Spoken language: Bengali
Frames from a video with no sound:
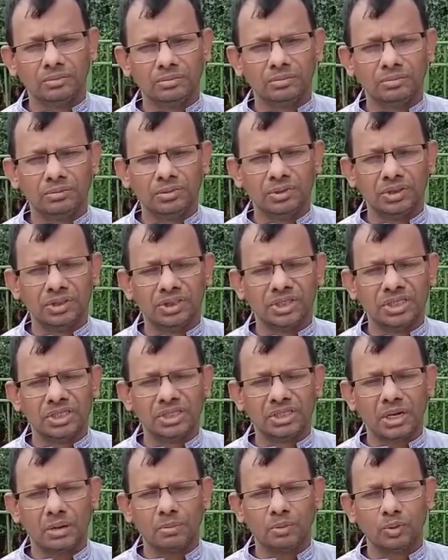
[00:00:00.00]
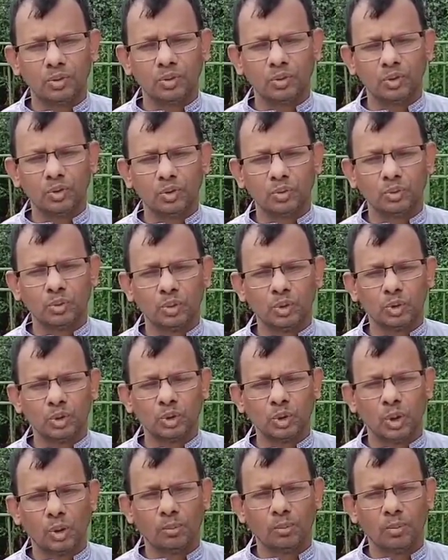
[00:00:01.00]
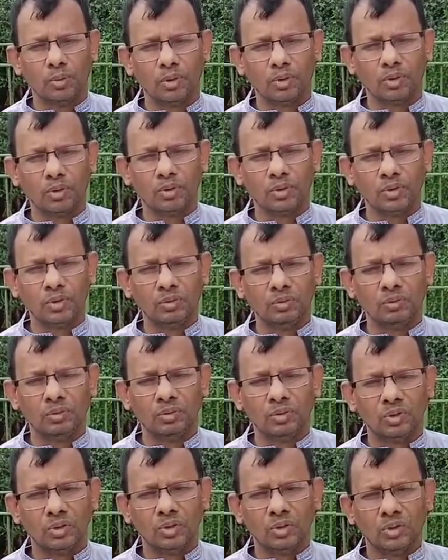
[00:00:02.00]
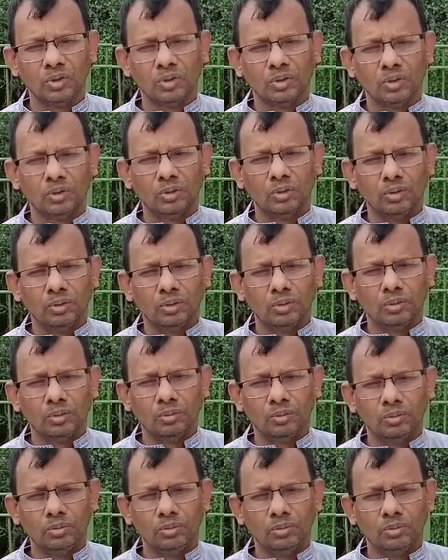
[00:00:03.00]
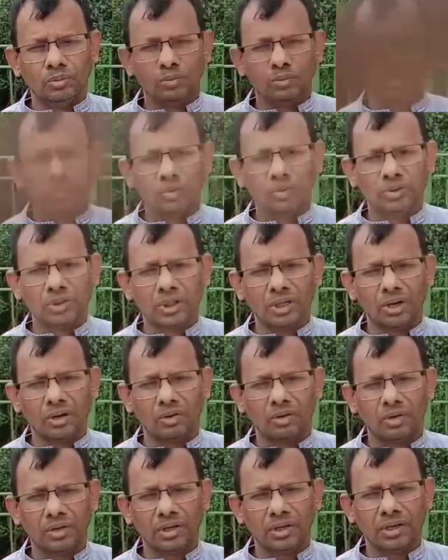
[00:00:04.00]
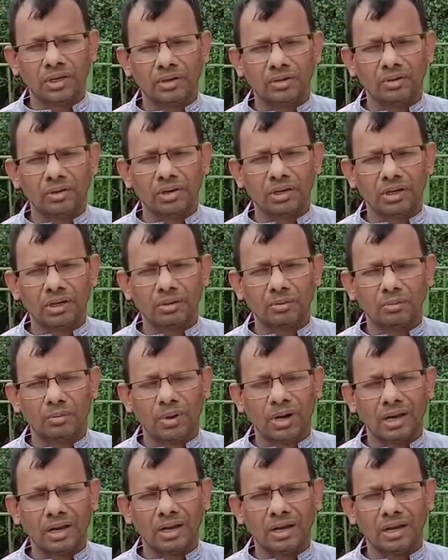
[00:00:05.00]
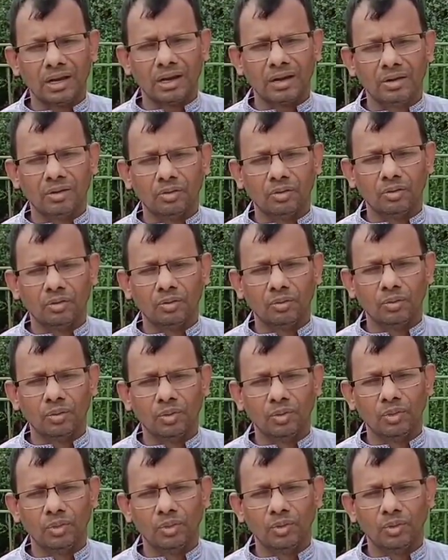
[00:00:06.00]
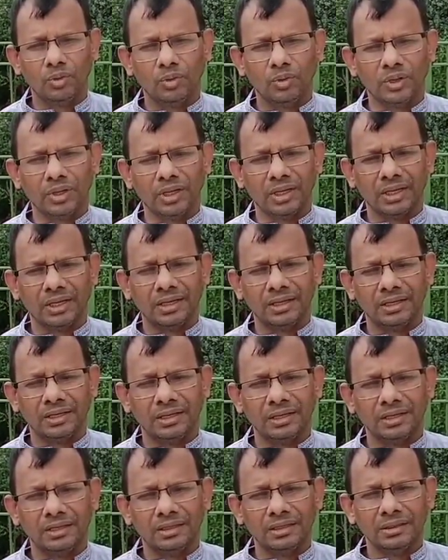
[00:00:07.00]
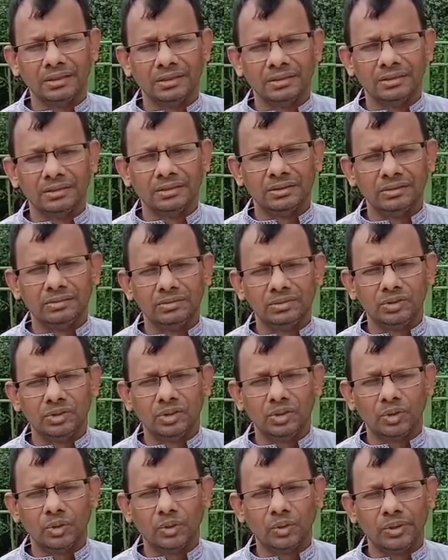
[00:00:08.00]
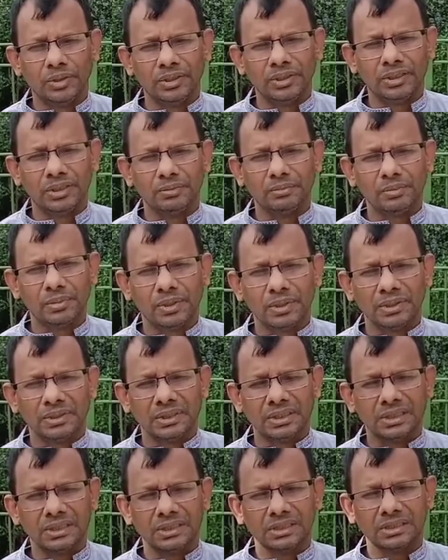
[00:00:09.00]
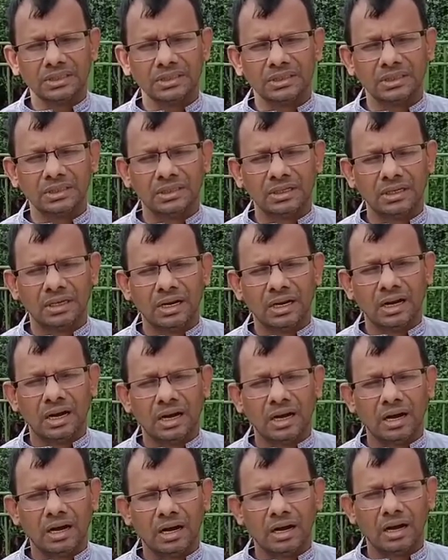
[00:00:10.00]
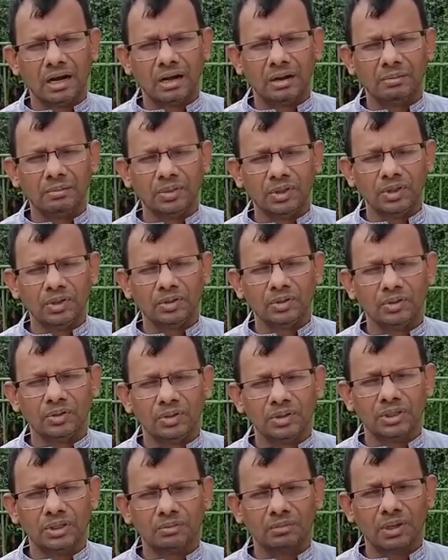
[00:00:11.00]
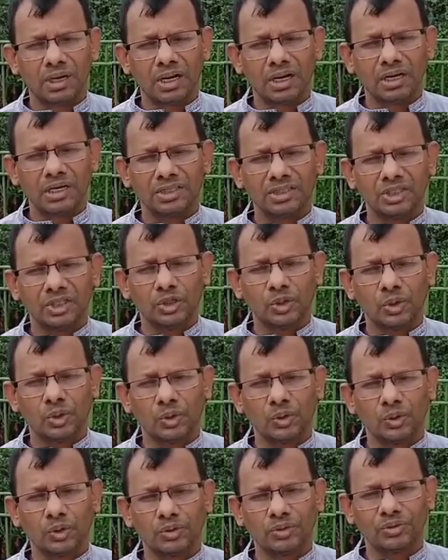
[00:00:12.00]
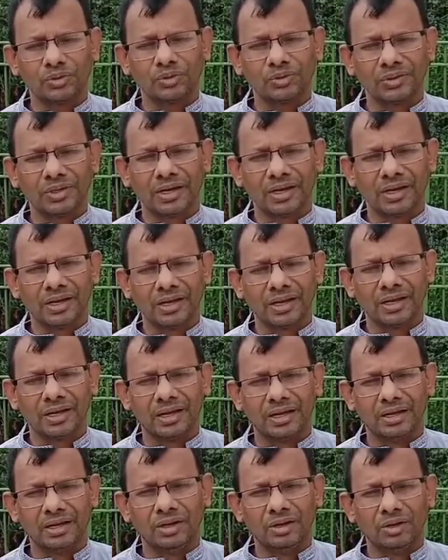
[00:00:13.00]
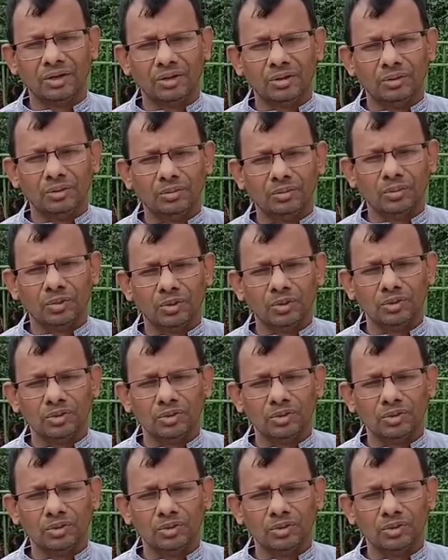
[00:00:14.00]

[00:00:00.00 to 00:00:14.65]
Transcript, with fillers: আমি হইতাম বৃষ্টির টাপুর টুপুর শব্দ বন্ধু ছাড়া হয় না গলার মালা ও বন্ধুরে তুমি যদি হইতে আকাশ আমি হইতাম আকাশের নক্ষত্র তারা